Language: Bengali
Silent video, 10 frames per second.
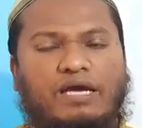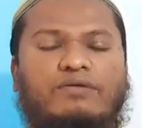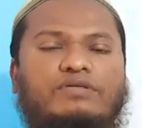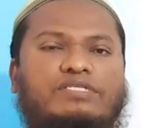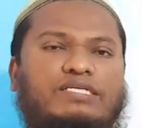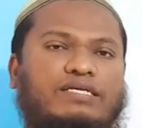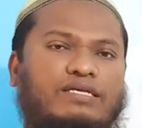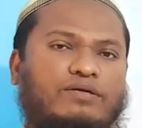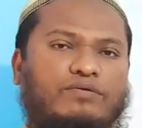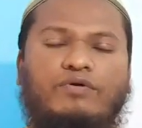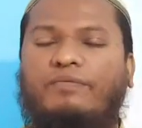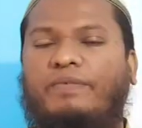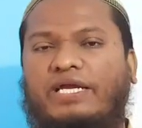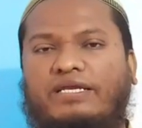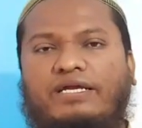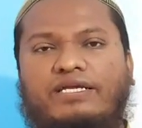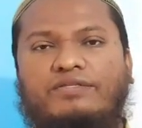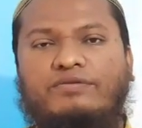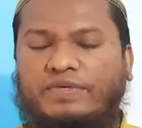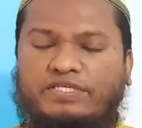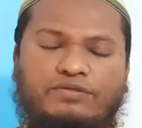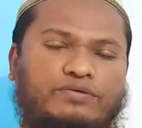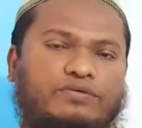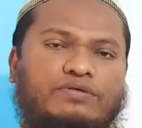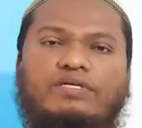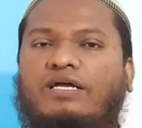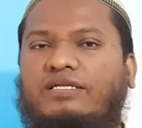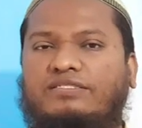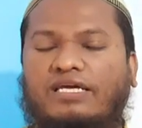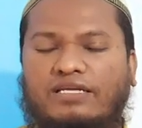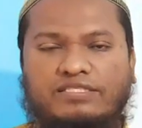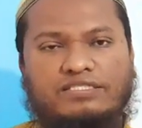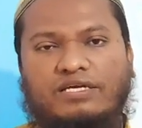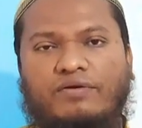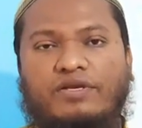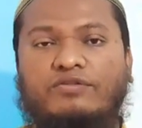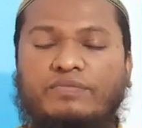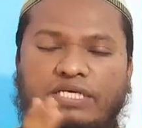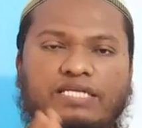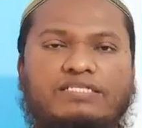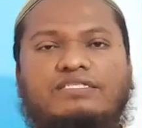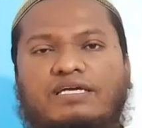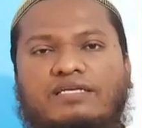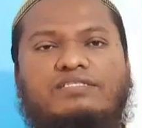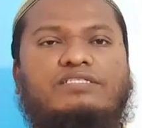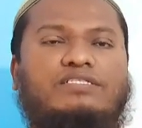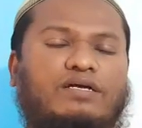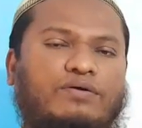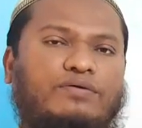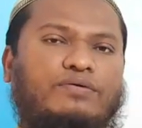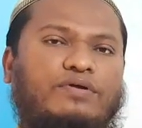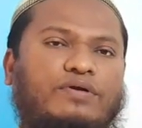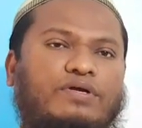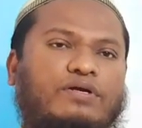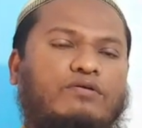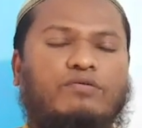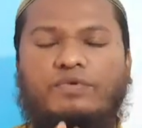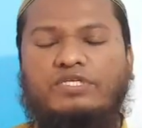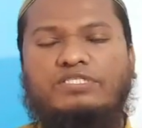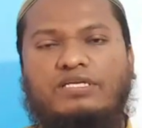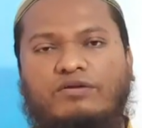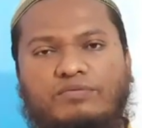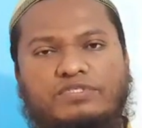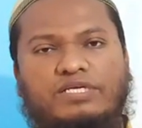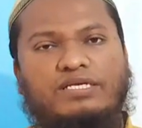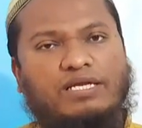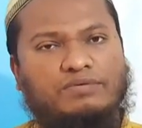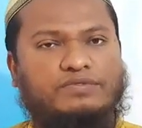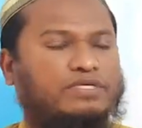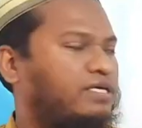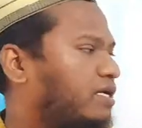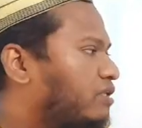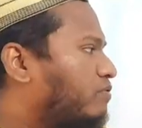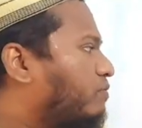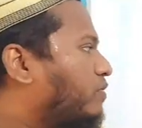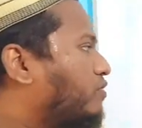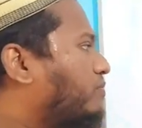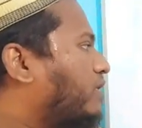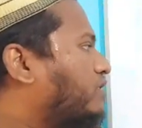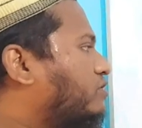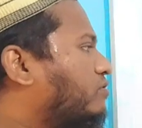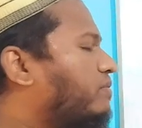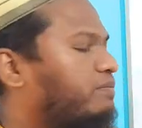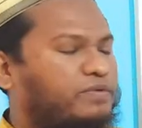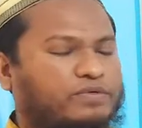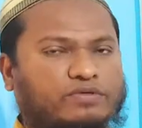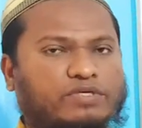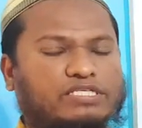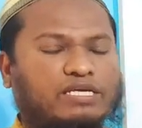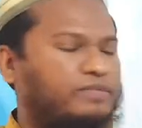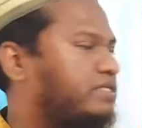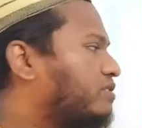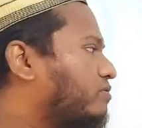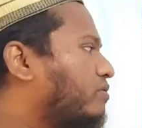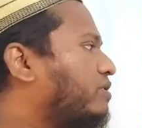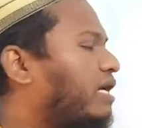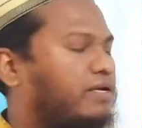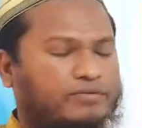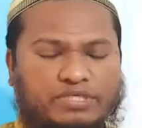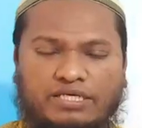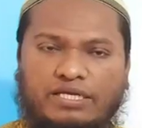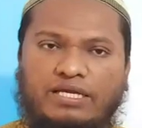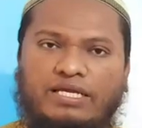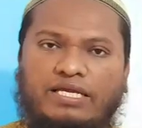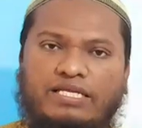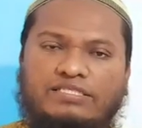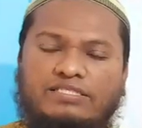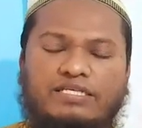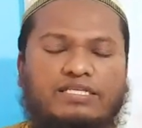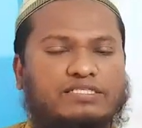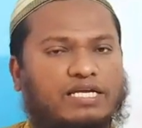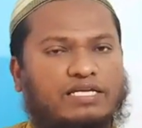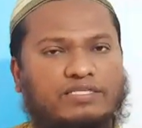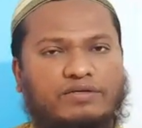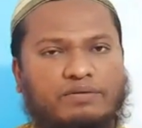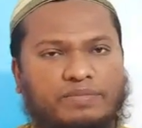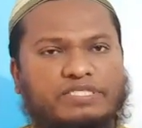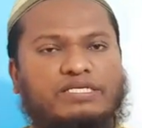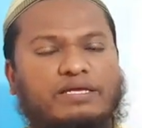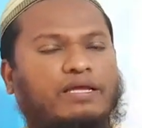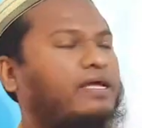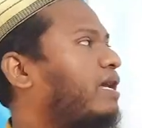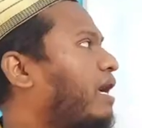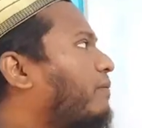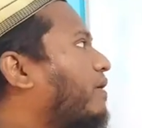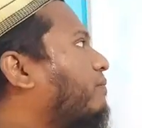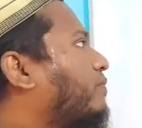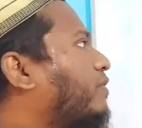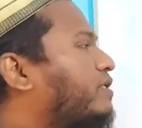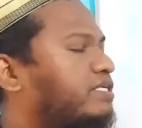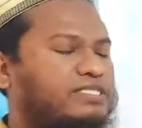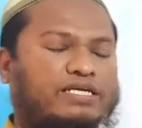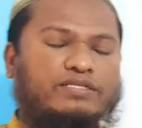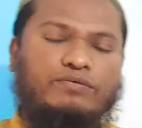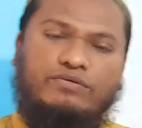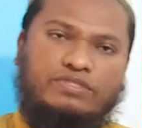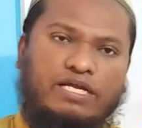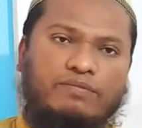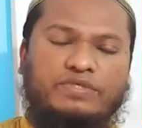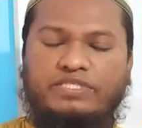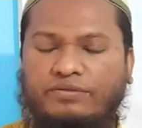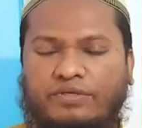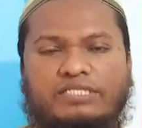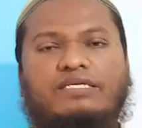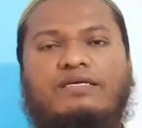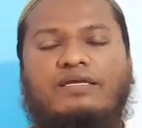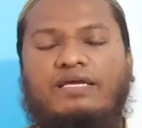কারণ হচ্ছে কুয়োর ব্যাংরা কিন্তু বেশি দূর জানার চেষ্টা করে না তুমি নিজে জানার চেষ্টা করো কোন প্রতিষ্ঠানের অবস্থান কেমন তোমার মধ্যপ্রাচ্য বা বিভিন্ন ইসলামিক দেশগুলোতে আইউটির ইঞ্জিনিয়ারদের চাহিদা অনেক বেশি আবার বুয়েটের চাহিদাও সারা বিশ্বেও আছে